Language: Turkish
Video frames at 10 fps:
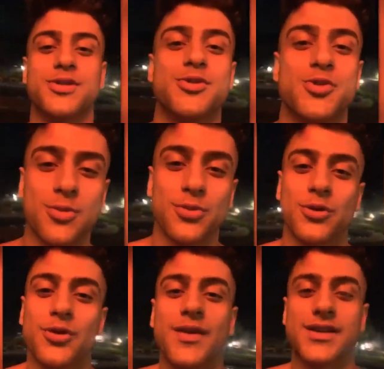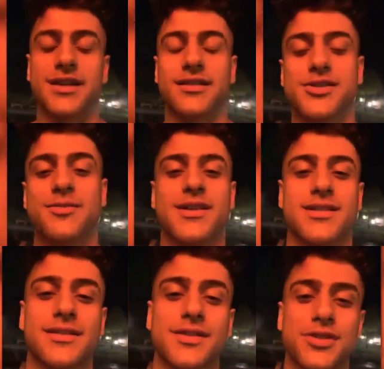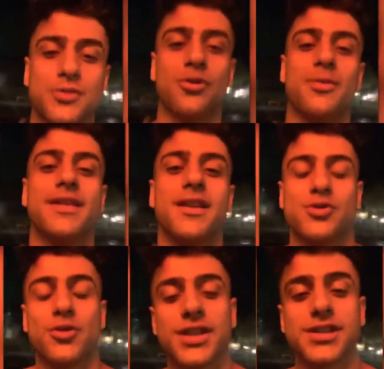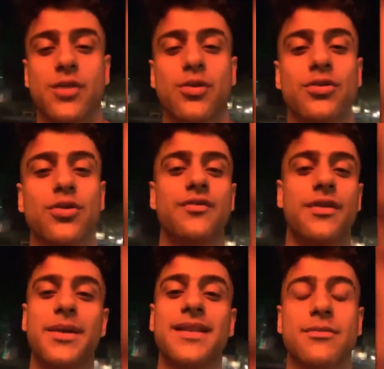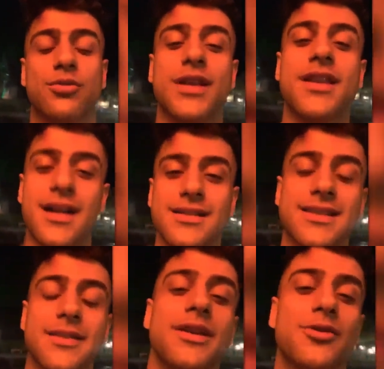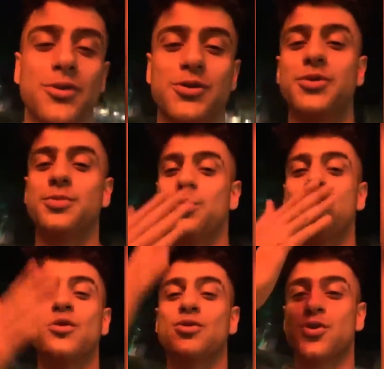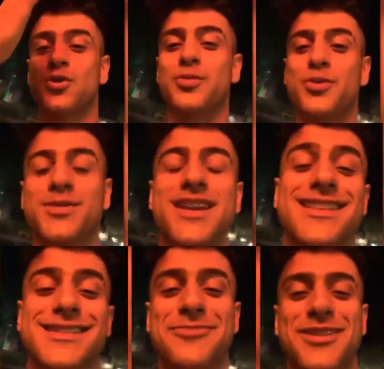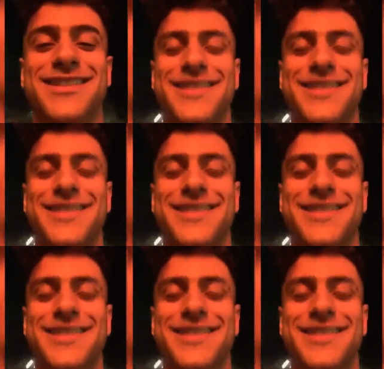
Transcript: için çok mutluyum ve challenge'ı başlattığı için Normander'e çok teşekkür ediyorum ve ben de buradan hadiseye meydan okuyorum. Çok öpüyorum, kendinize iyi bakın.